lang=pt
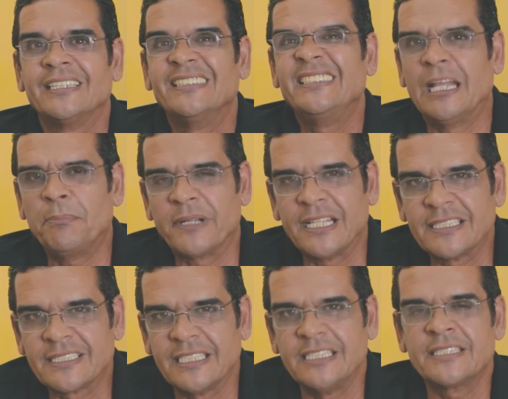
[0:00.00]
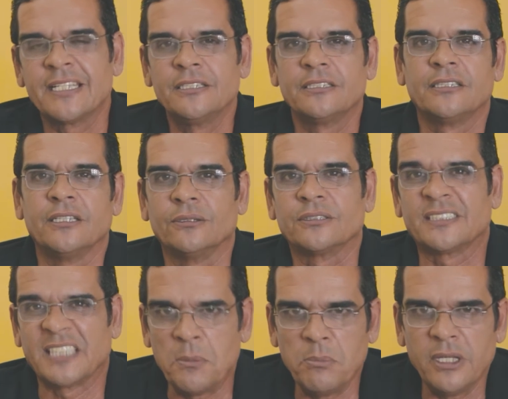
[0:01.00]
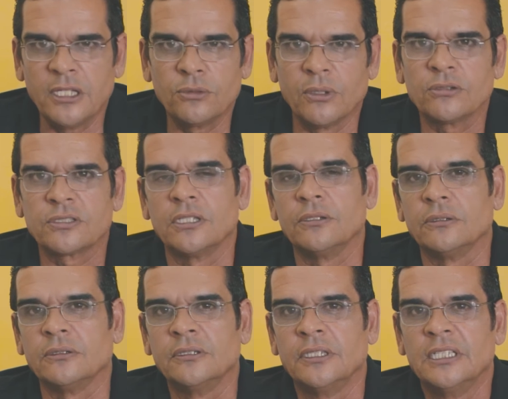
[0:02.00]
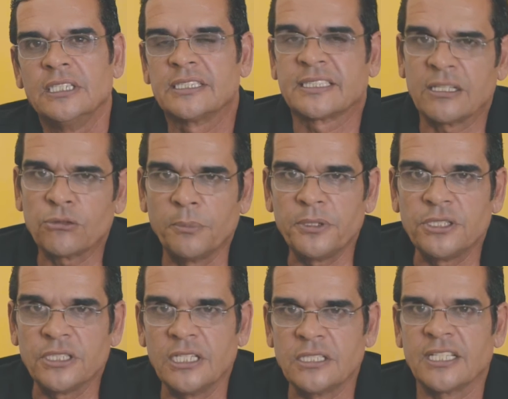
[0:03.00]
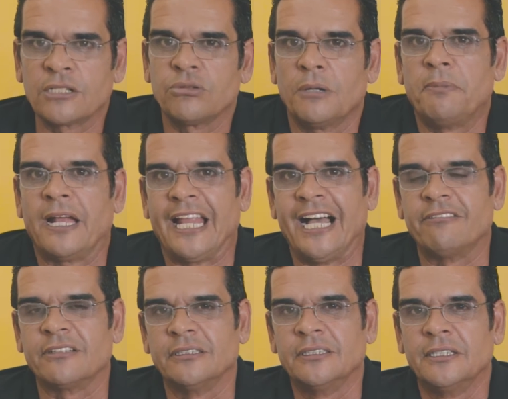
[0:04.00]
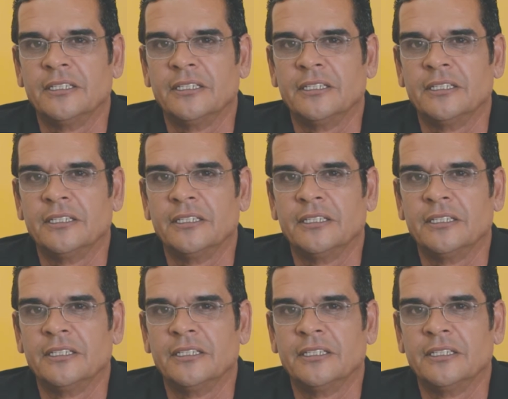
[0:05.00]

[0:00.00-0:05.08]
na presença de Deus, temendo ao Senhor, sendo obedientes à Sua palavra,